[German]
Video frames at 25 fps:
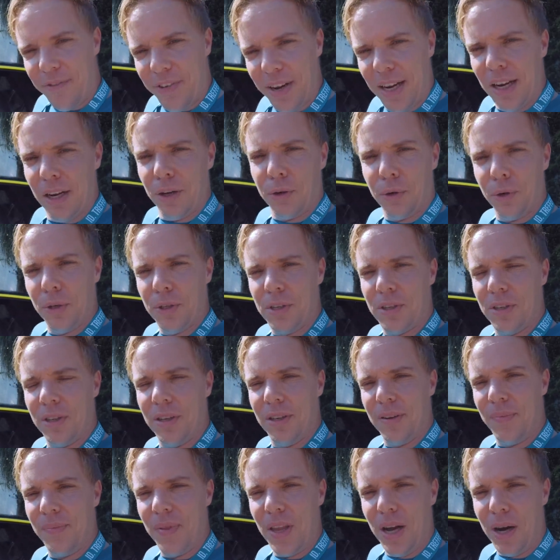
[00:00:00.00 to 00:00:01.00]
viele
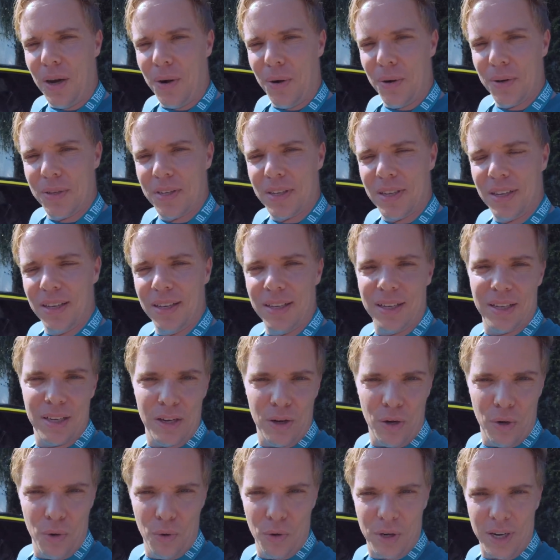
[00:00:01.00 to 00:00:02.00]
Grüße aus
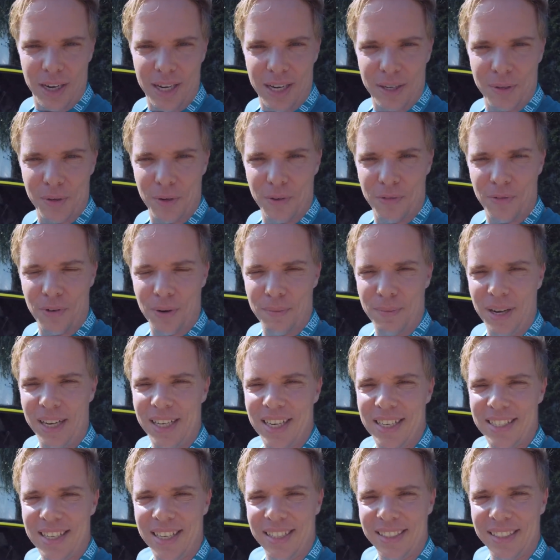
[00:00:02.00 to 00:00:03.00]
Lucano von
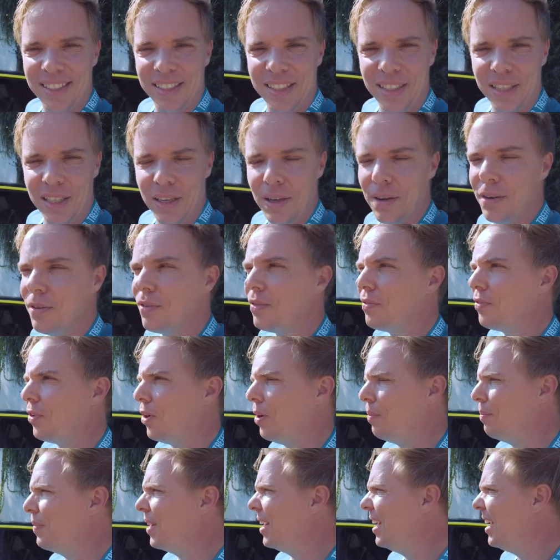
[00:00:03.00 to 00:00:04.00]
meiner Seite hier,
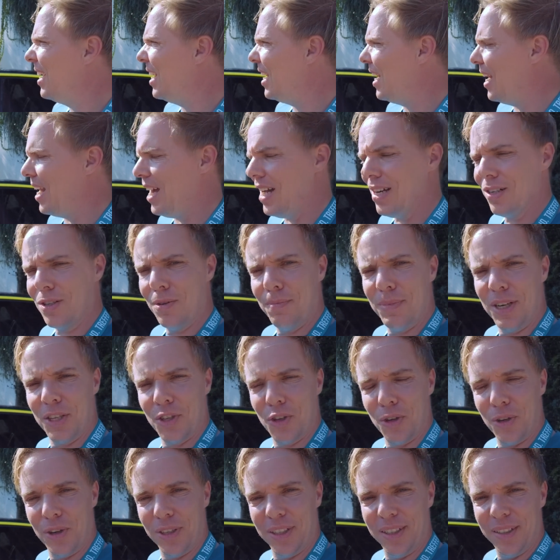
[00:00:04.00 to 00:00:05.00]
vom Lago
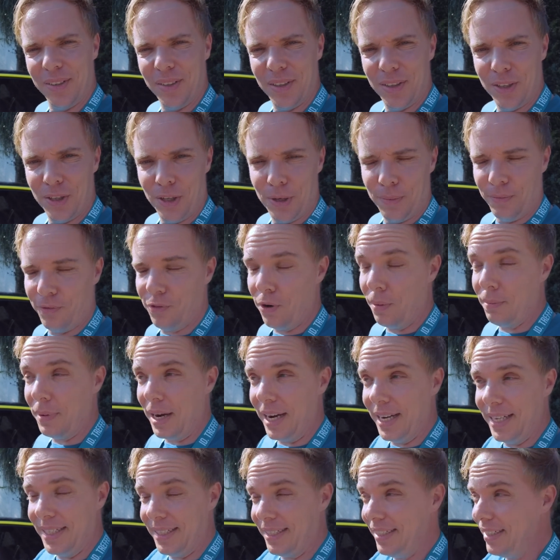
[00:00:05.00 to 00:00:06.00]
Maggiore, ähm, vom
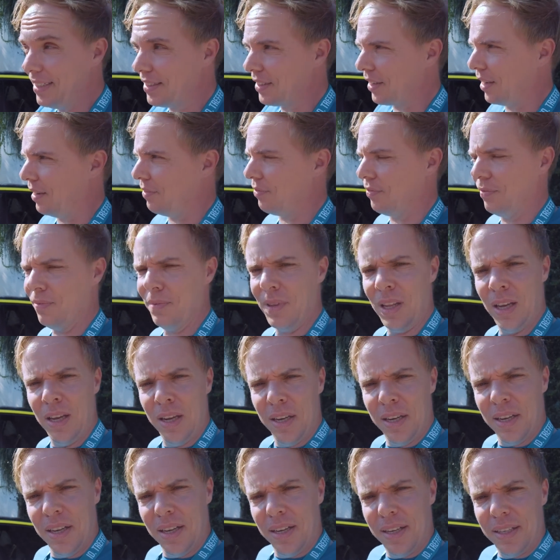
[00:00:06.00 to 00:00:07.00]
ID-Treffen.
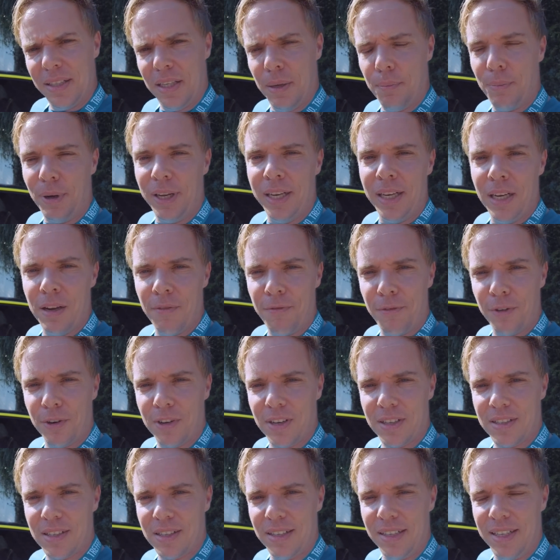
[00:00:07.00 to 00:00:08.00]
Die Pläne für
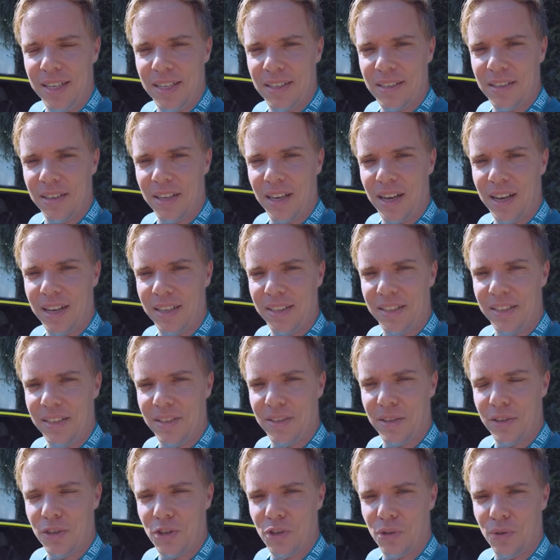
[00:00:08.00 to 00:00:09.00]
das nächste Jahr, die
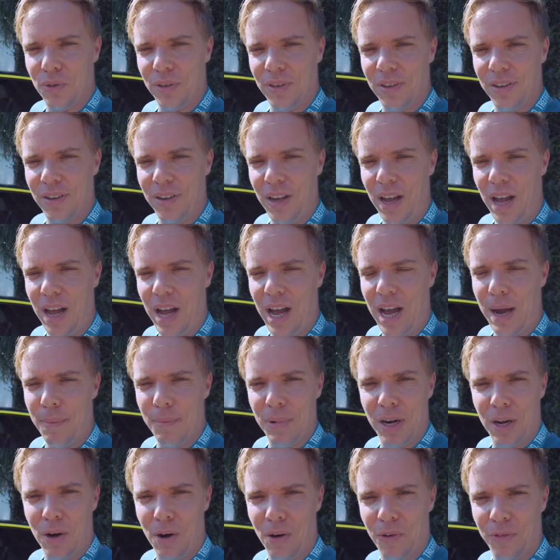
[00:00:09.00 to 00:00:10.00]
sind schon
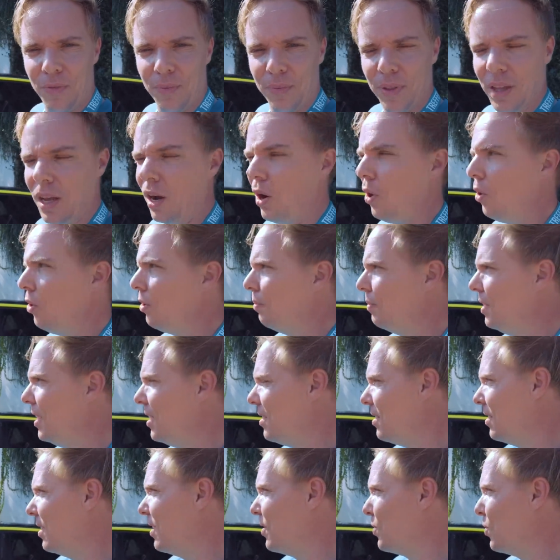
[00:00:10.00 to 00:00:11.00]
am Laufen. Auch im
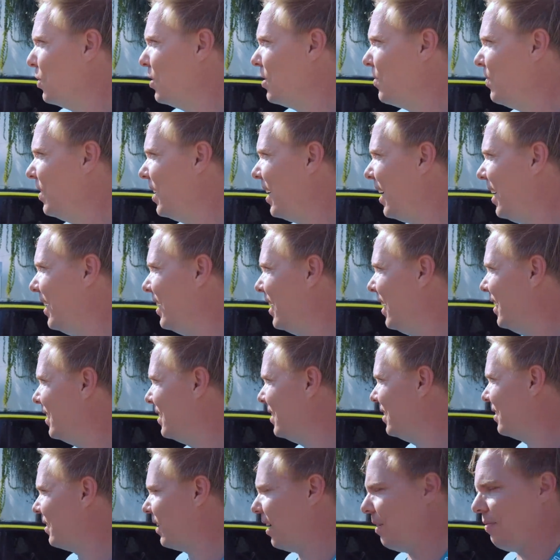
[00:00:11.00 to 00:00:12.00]
nächsten Jahr soll es wieder ein
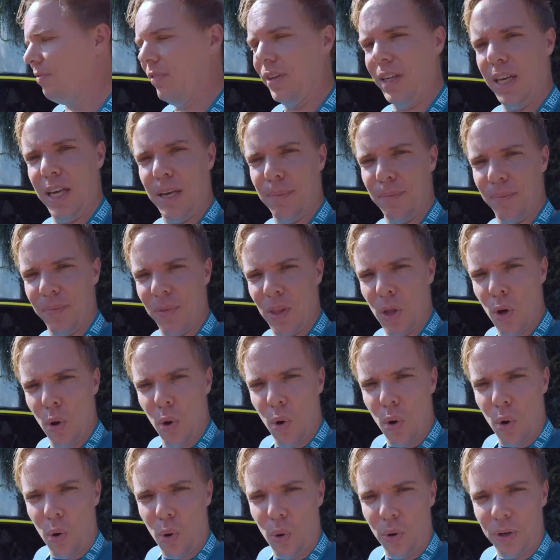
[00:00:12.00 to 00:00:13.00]
ID-Treffen geben.
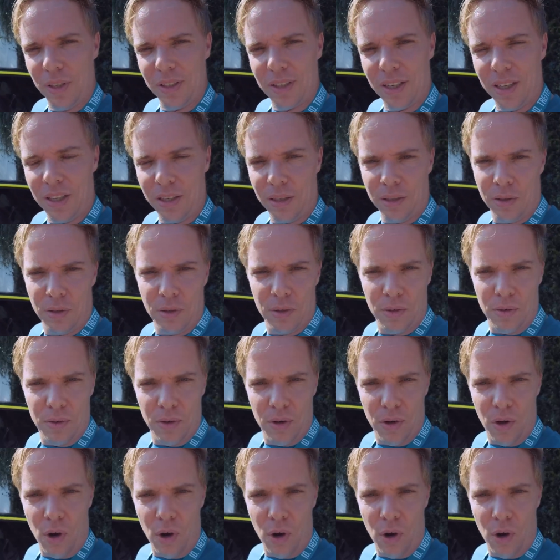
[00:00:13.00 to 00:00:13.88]
Und dann